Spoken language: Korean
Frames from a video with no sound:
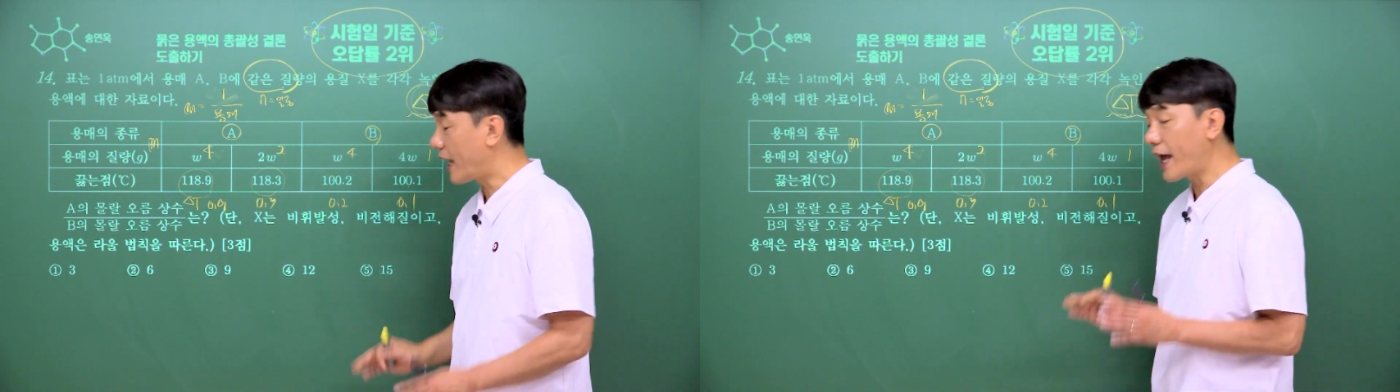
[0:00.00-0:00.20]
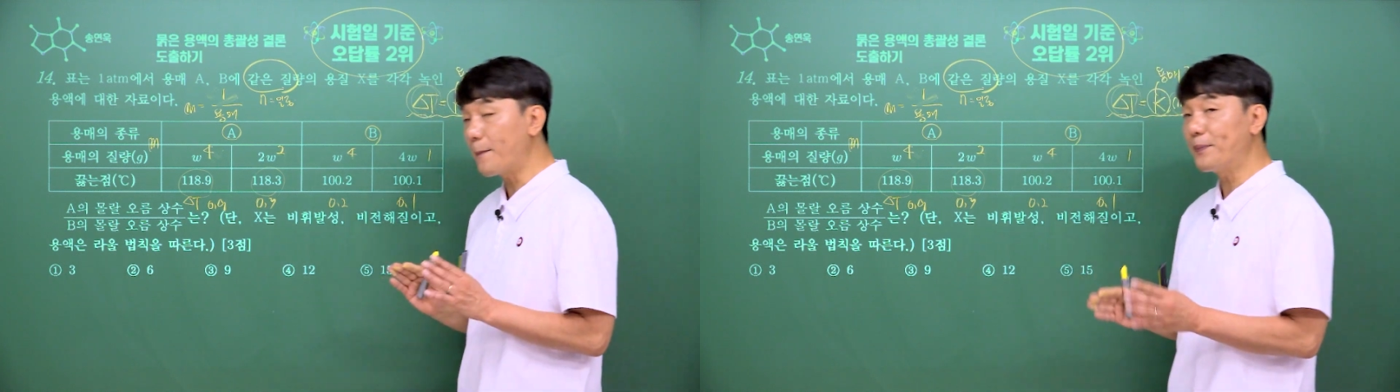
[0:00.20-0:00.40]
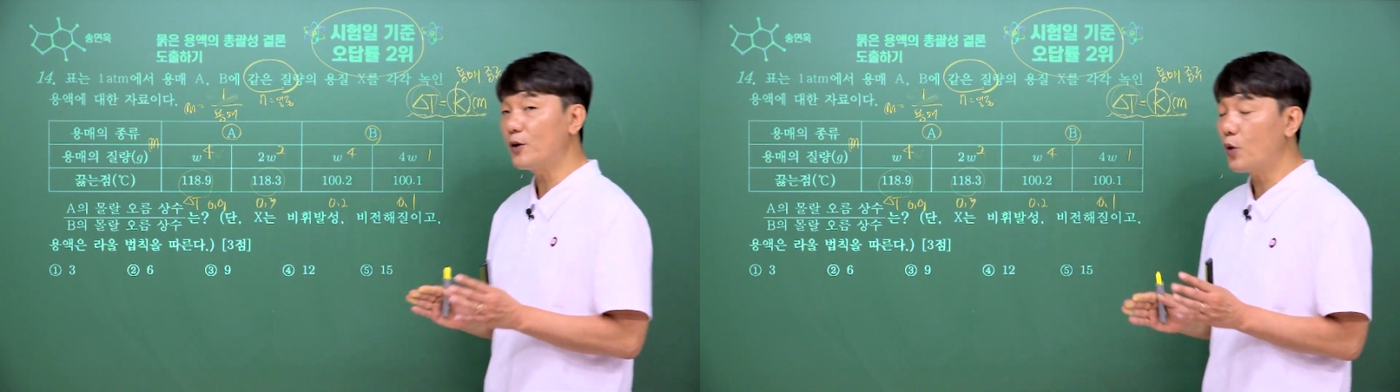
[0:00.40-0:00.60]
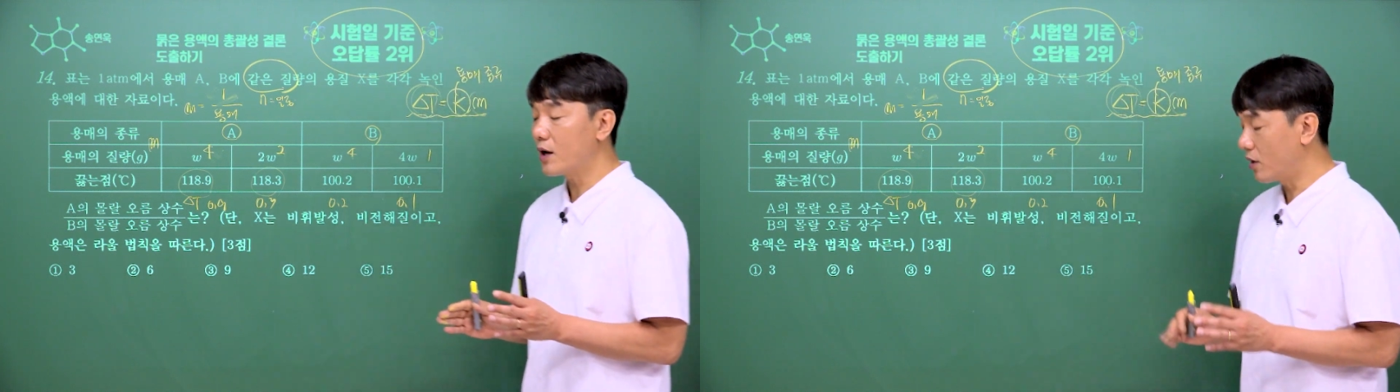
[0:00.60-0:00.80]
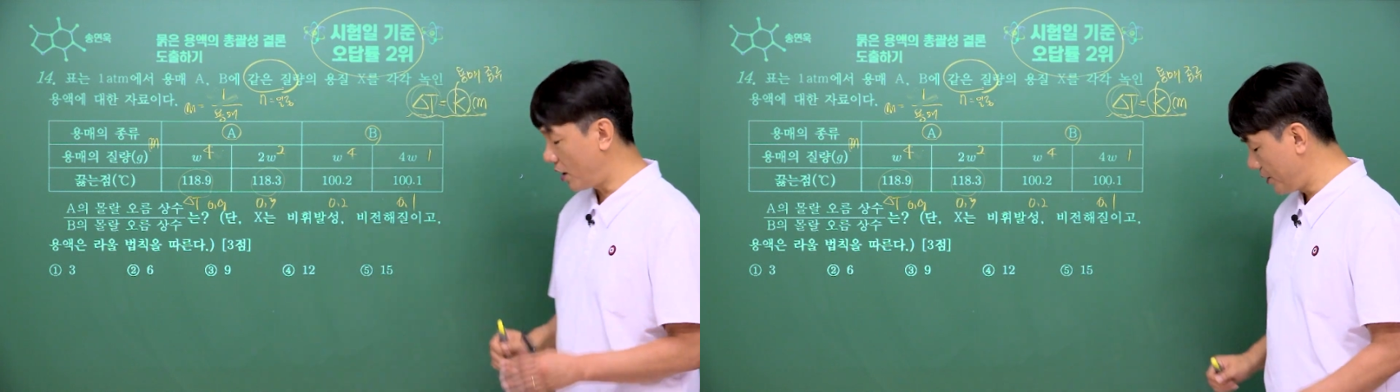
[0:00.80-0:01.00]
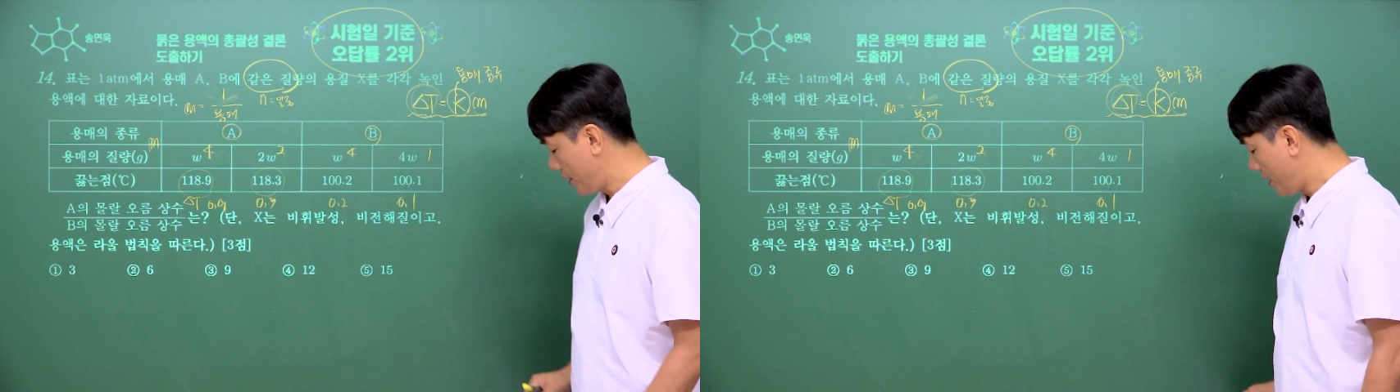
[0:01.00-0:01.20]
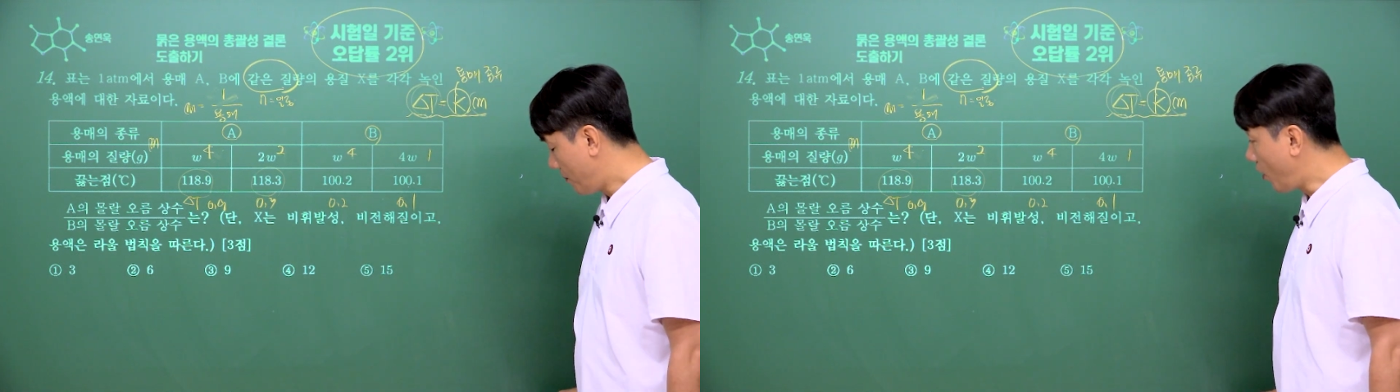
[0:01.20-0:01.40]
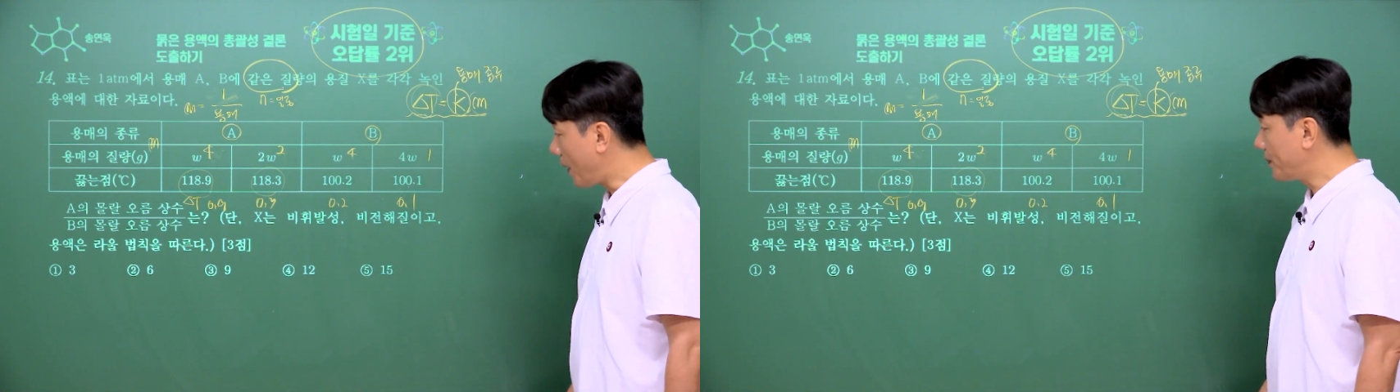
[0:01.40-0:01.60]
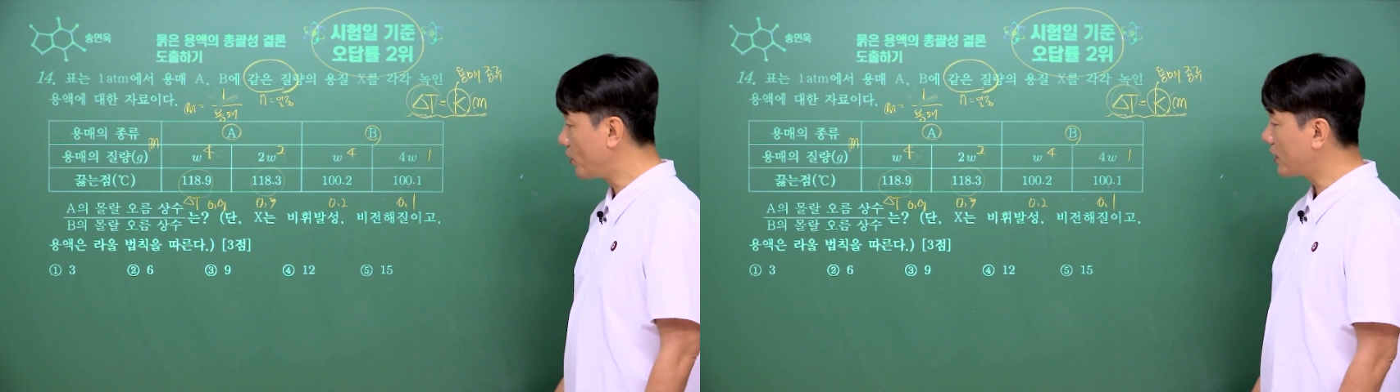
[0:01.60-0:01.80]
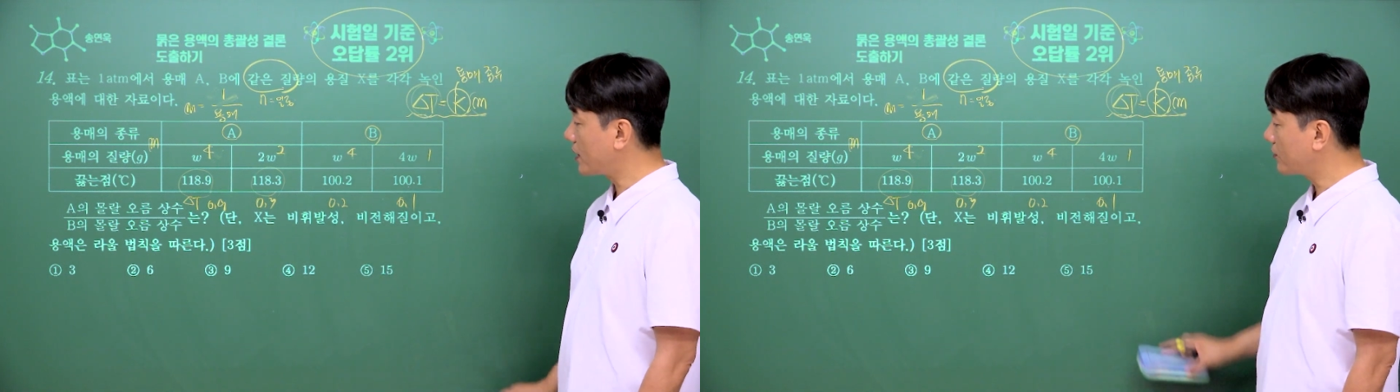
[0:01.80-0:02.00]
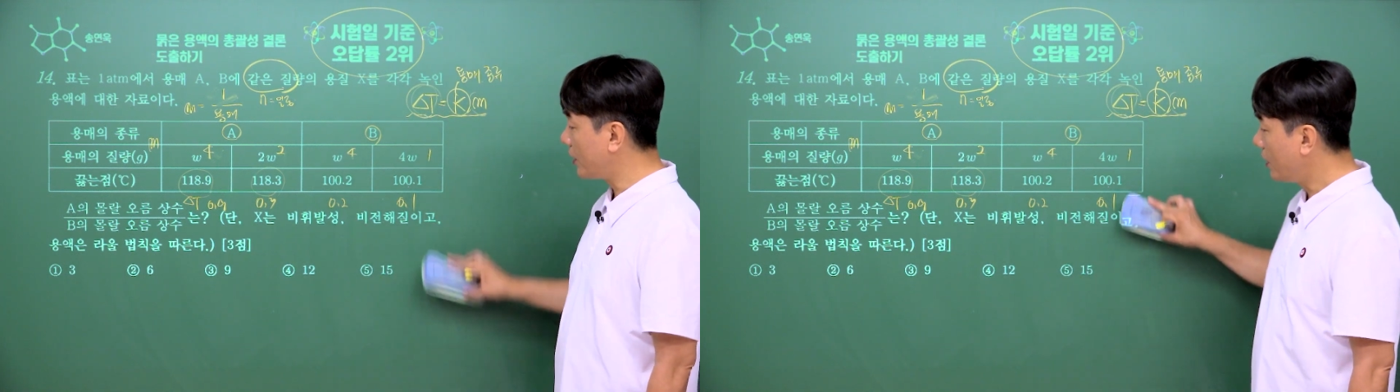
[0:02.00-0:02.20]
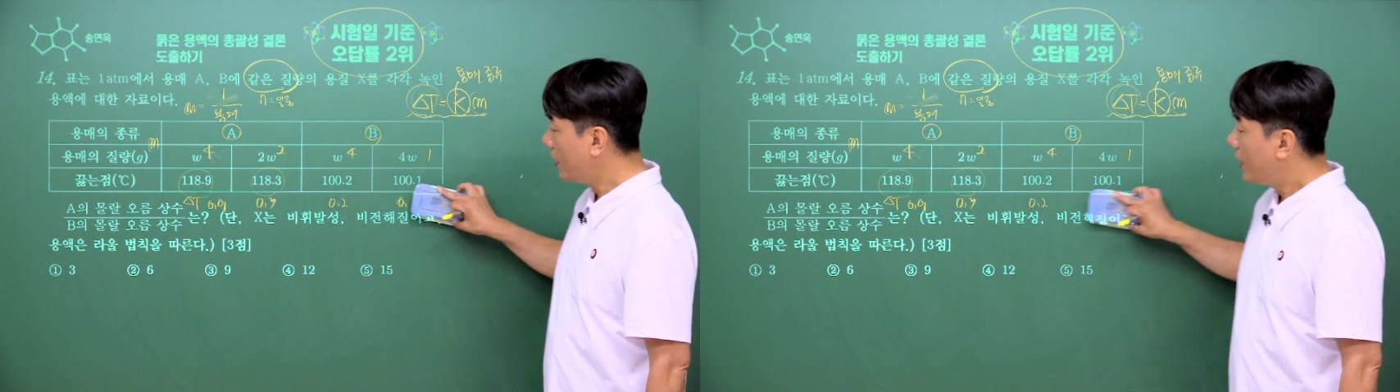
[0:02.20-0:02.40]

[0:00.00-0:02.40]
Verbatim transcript: 내가 필요한 건 뭐가 필요하다고요?